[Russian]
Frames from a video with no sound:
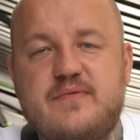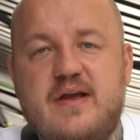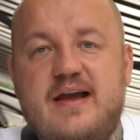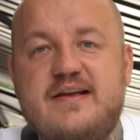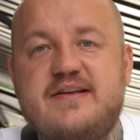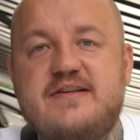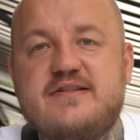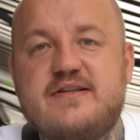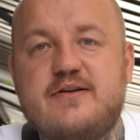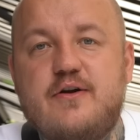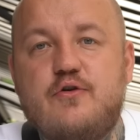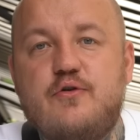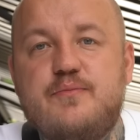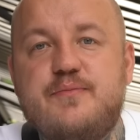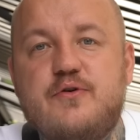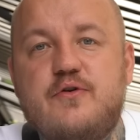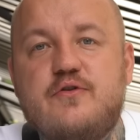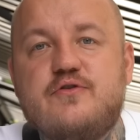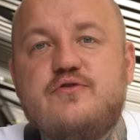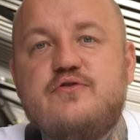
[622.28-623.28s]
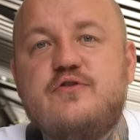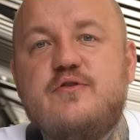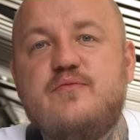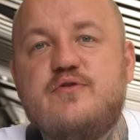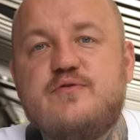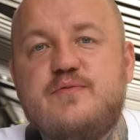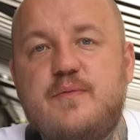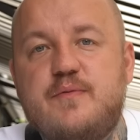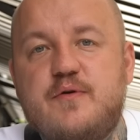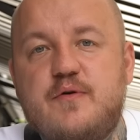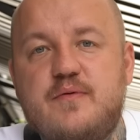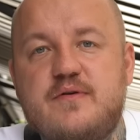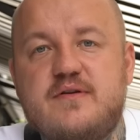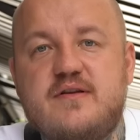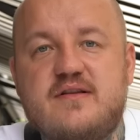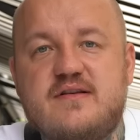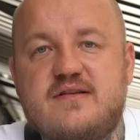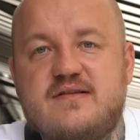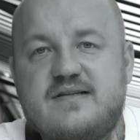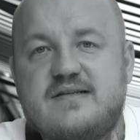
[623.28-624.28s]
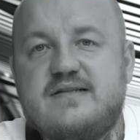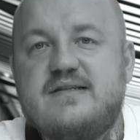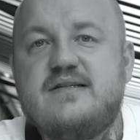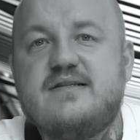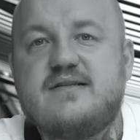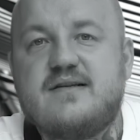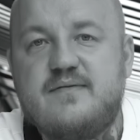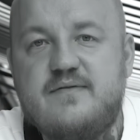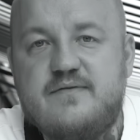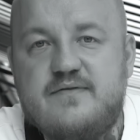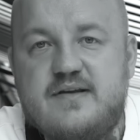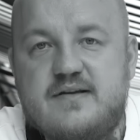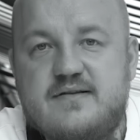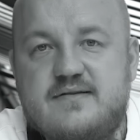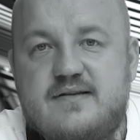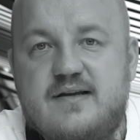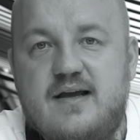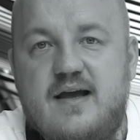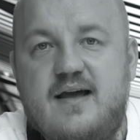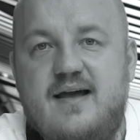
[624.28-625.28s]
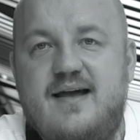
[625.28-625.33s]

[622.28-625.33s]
А единственный какой пирог, сударь, можешь попробовать, это с сосисками в тесте.